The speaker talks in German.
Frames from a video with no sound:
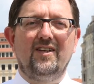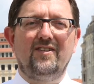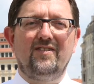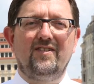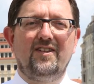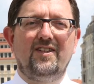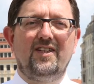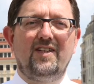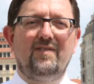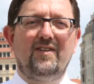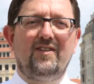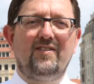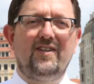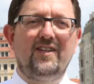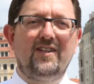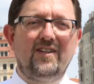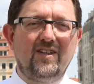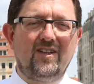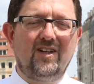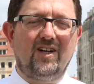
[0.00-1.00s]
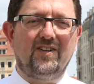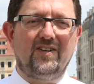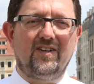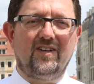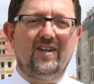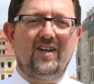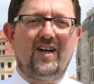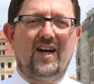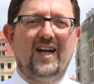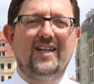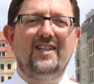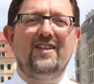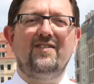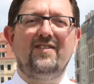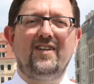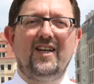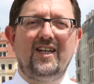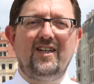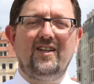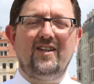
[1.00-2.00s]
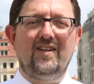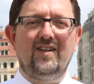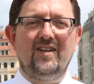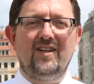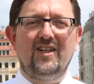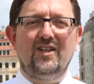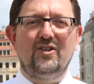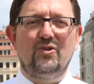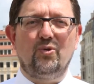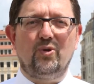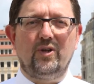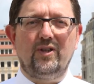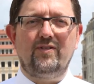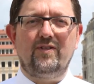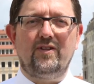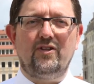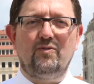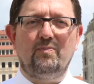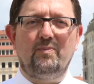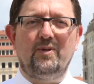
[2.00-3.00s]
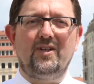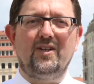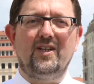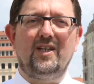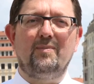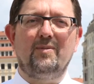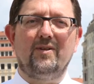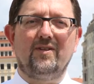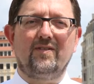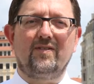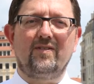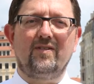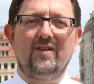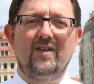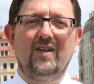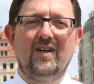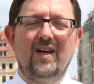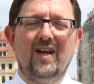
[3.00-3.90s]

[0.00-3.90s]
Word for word: sind die Visitenkarte eines jeden touristischen Betriebes.